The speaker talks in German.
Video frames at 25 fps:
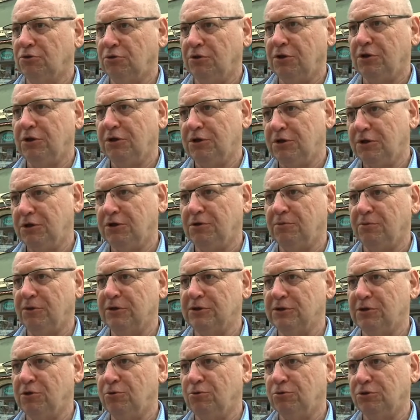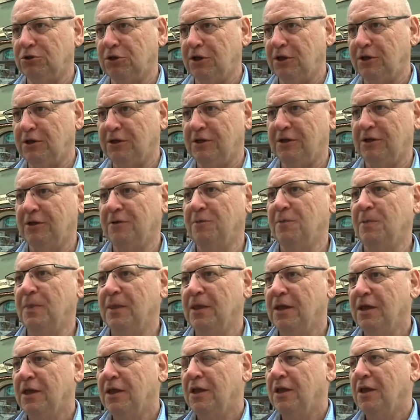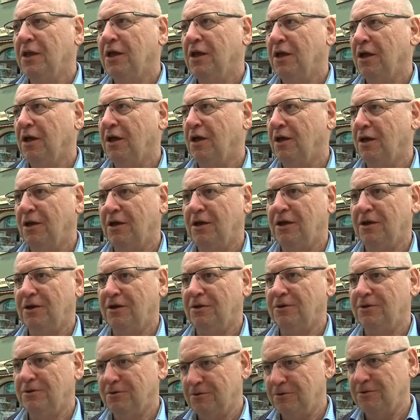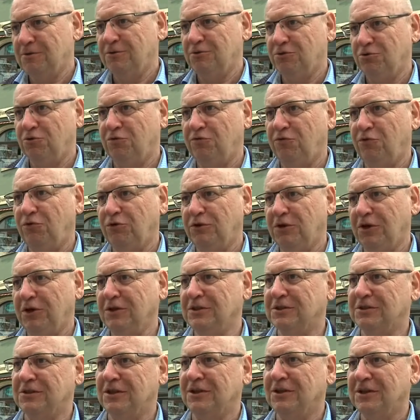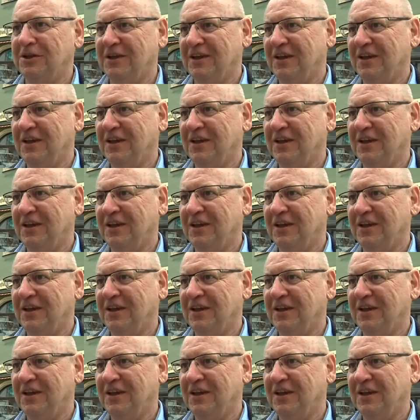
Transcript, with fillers: richtig, wenn es losgeht, äh, schon voll drin sind.